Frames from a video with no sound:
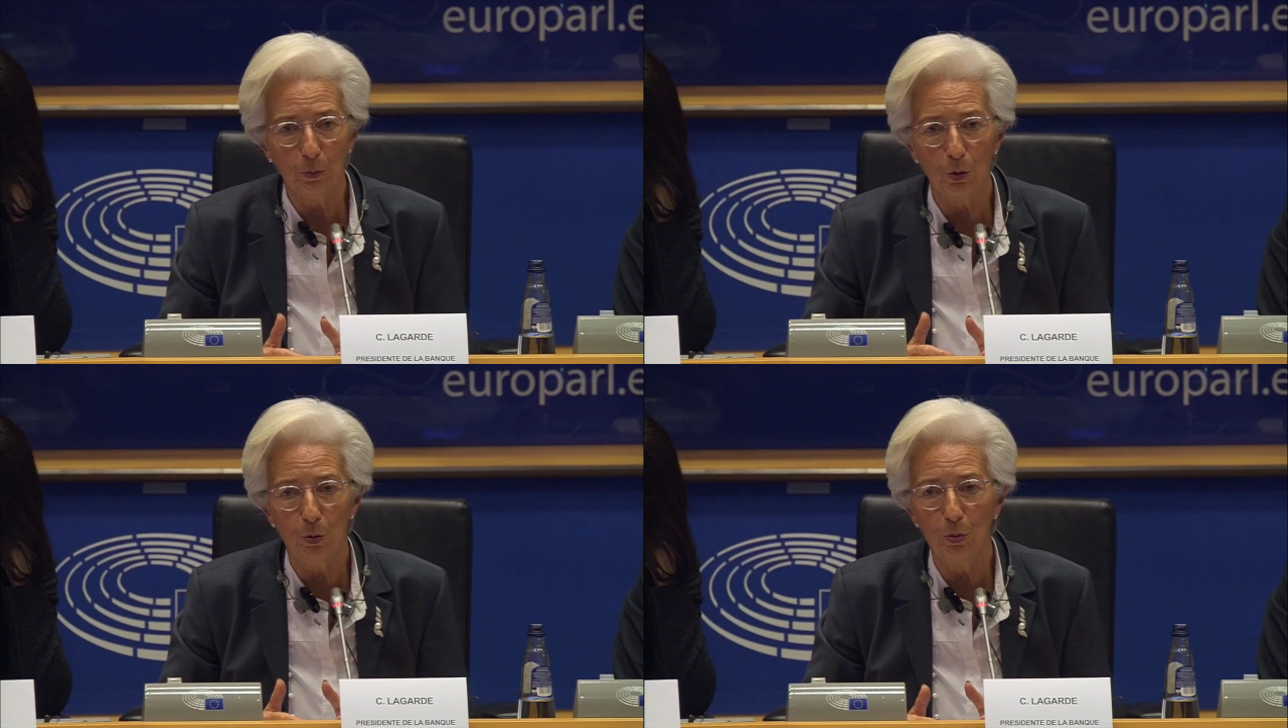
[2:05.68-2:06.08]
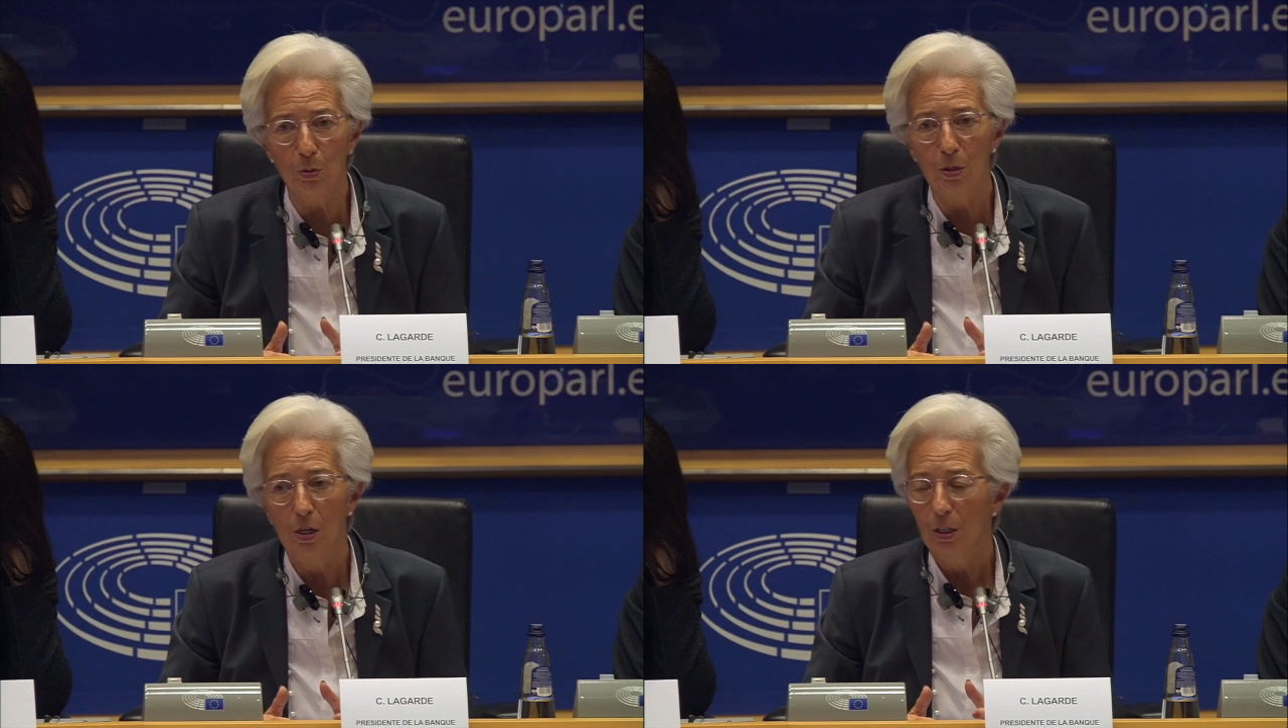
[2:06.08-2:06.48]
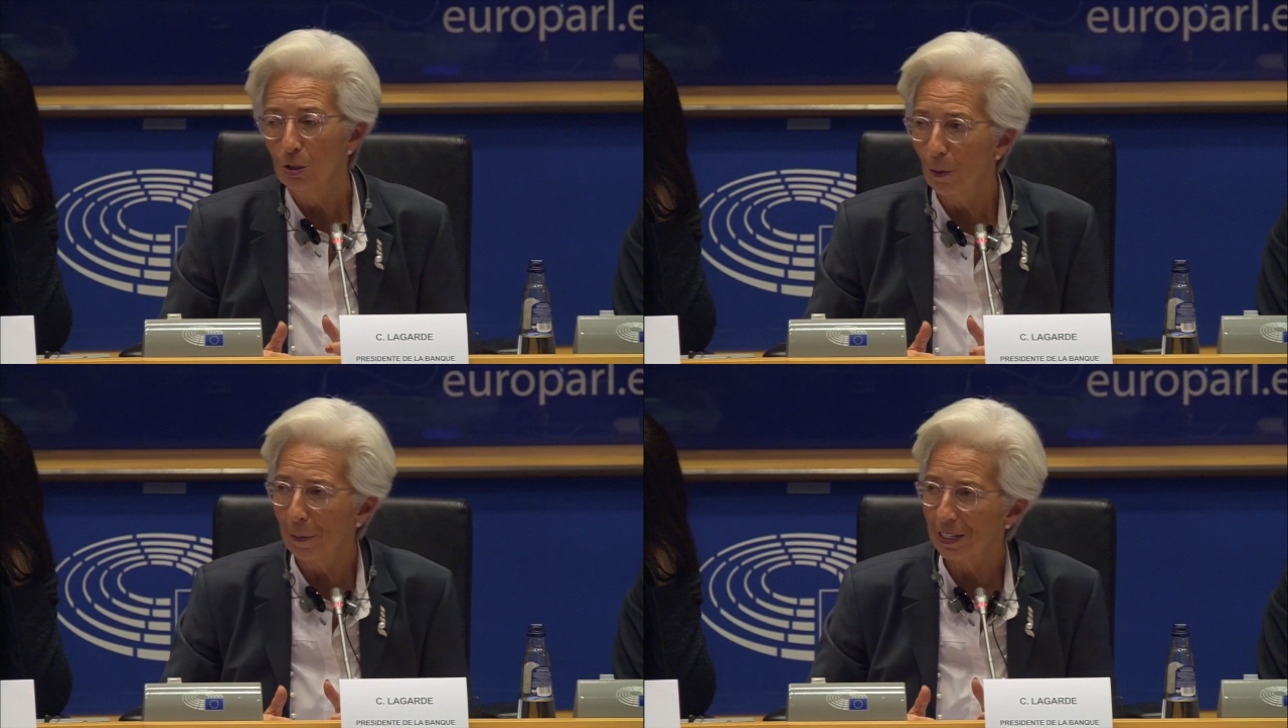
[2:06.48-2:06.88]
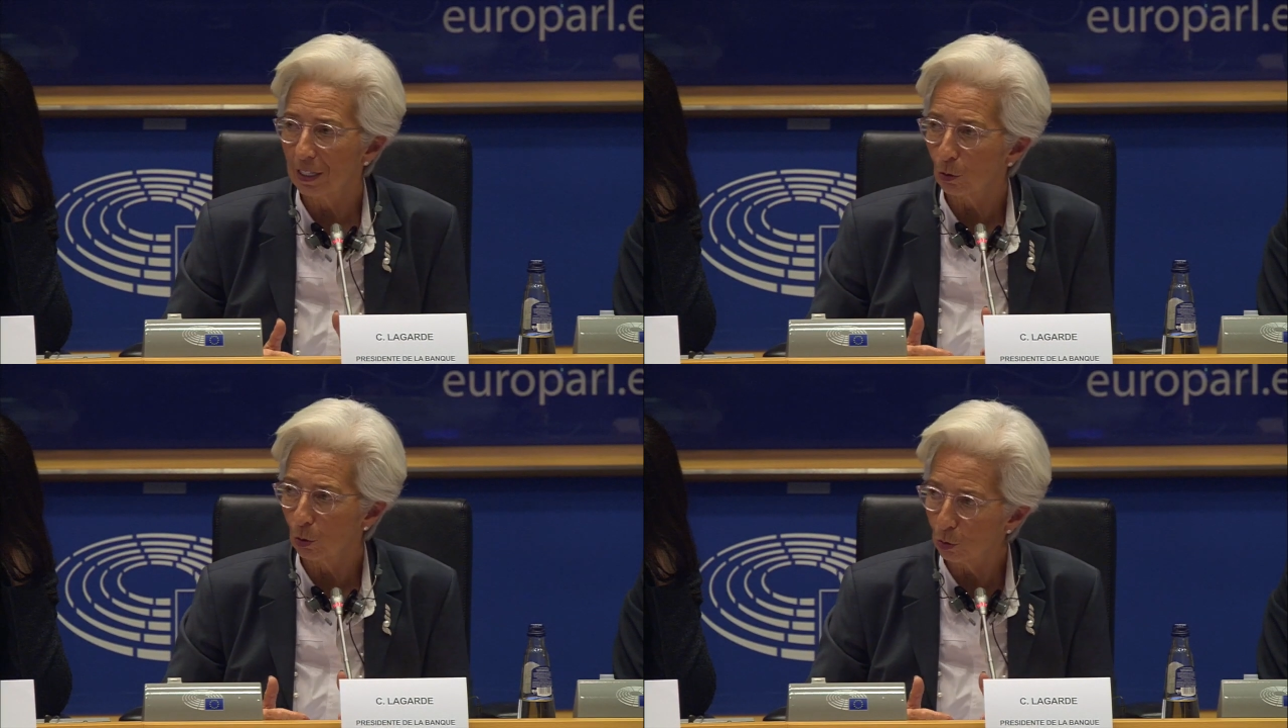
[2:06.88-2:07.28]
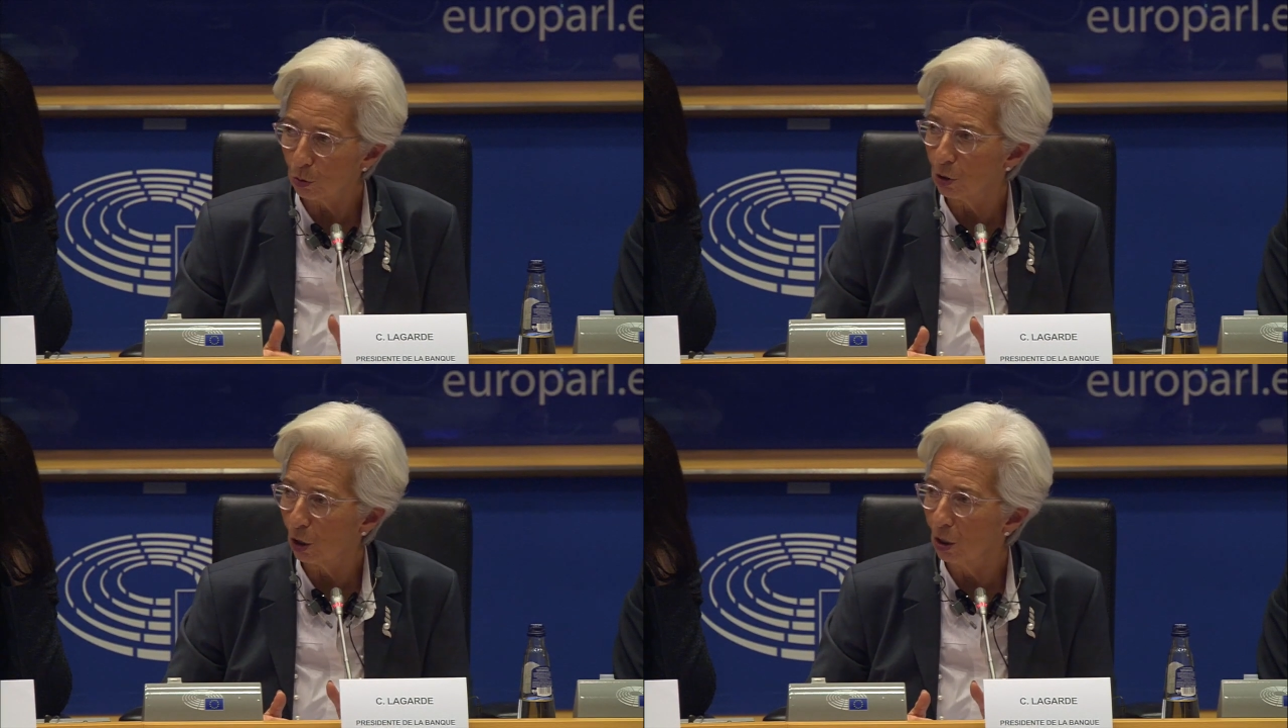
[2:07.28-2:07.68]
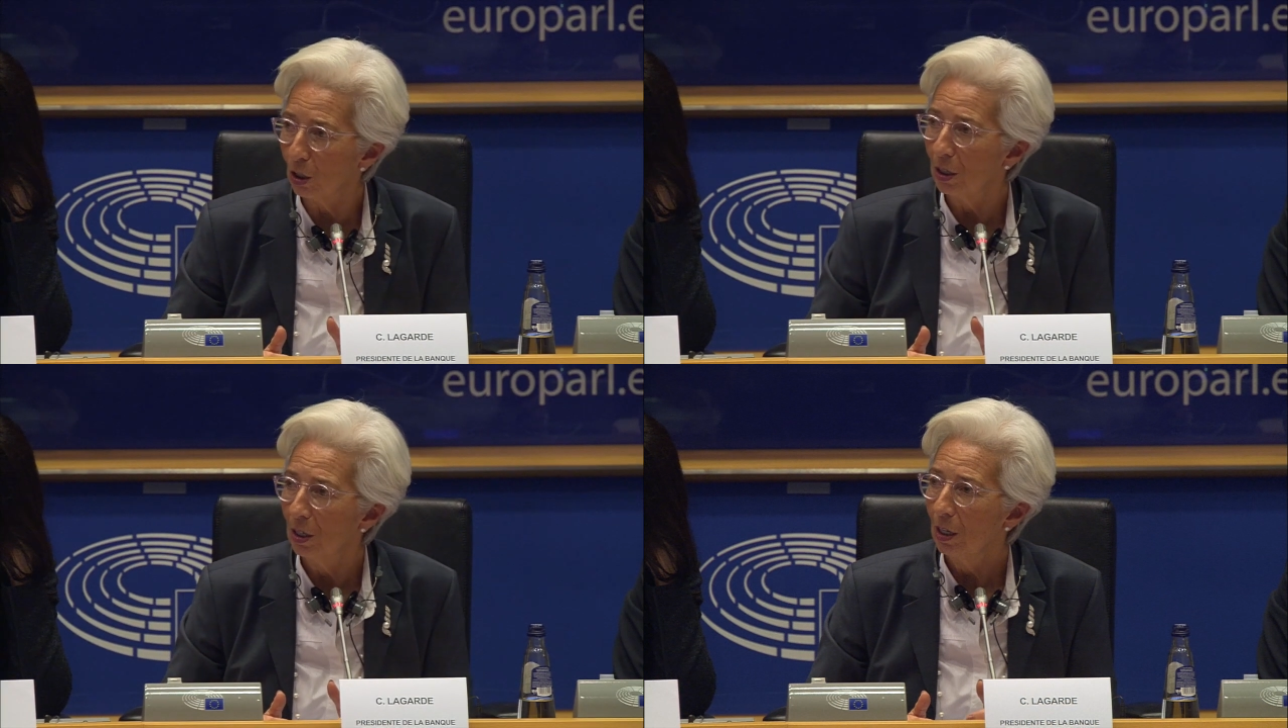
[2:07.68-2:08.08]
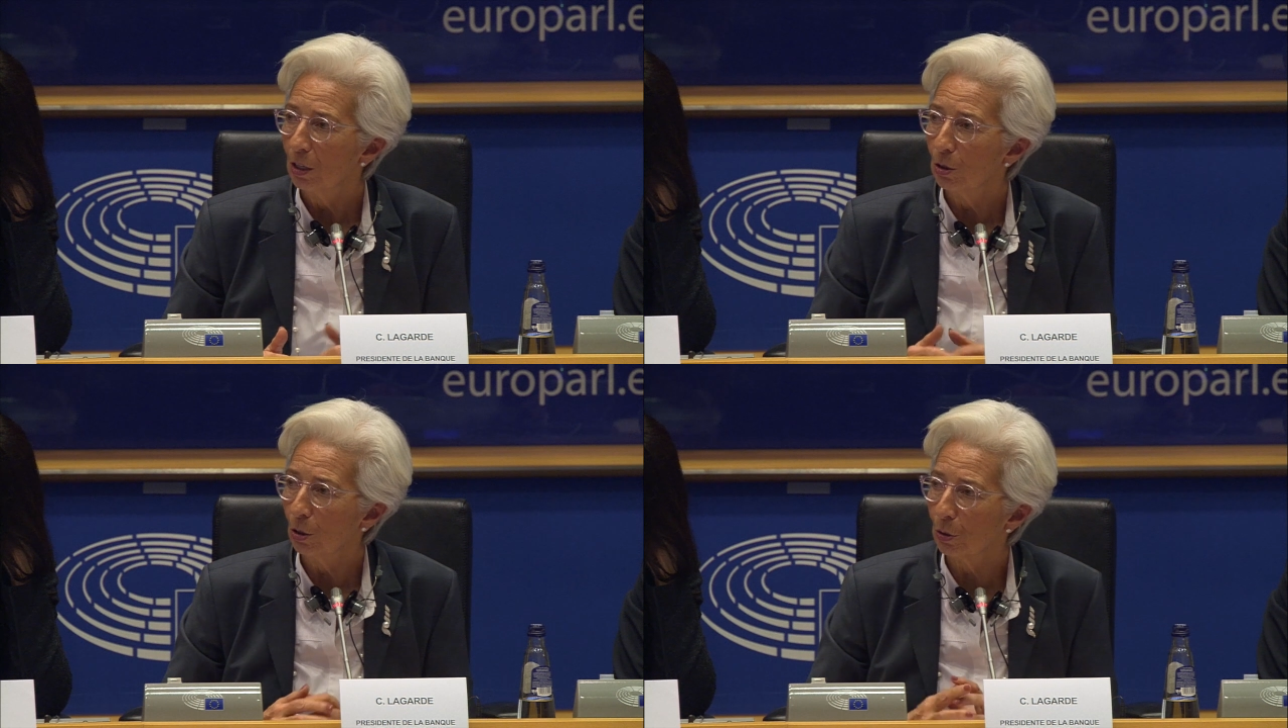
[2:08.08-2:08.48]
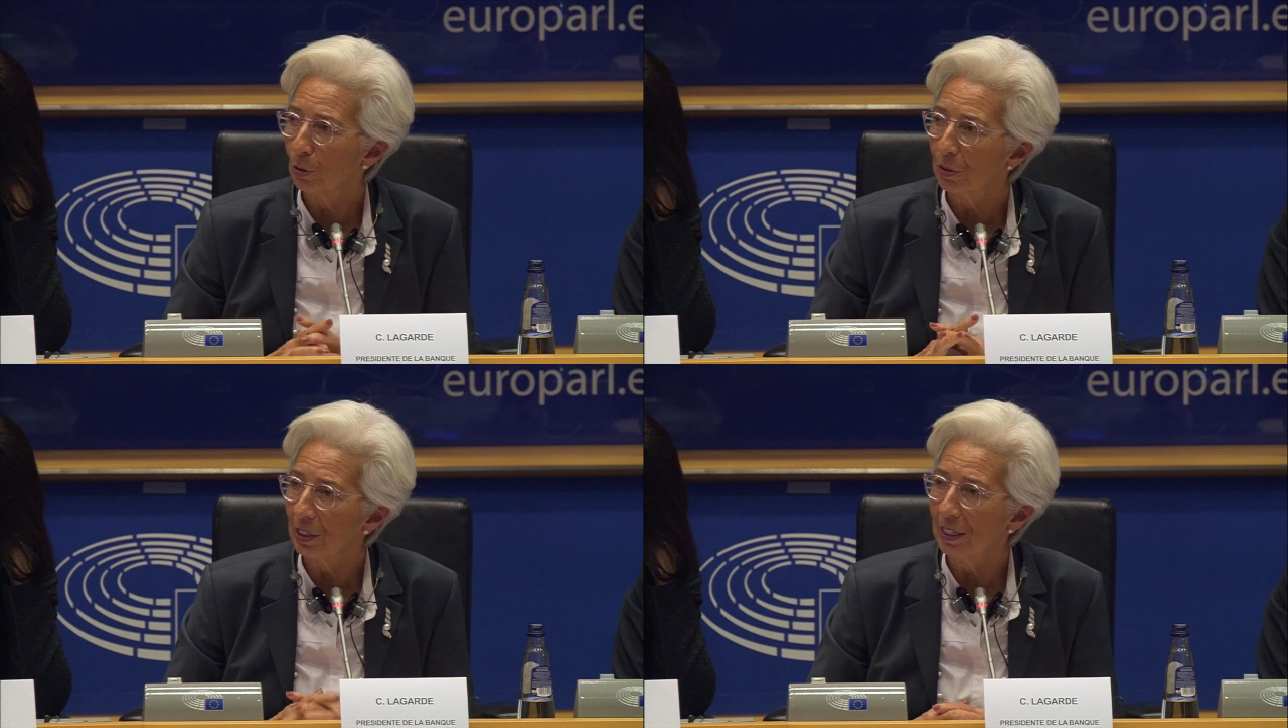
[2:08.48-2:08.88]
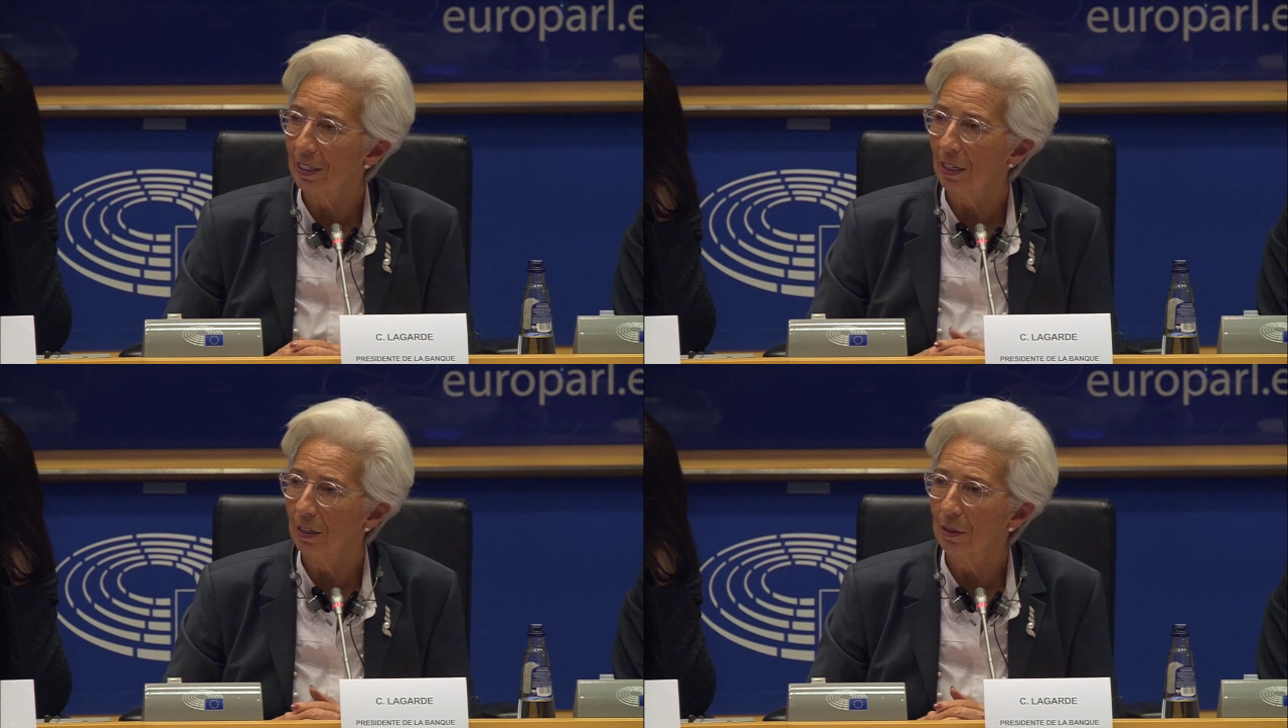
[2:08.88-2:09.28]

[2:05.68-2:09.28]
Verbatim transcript: beaucoup ne pas être toute seule dans le conseil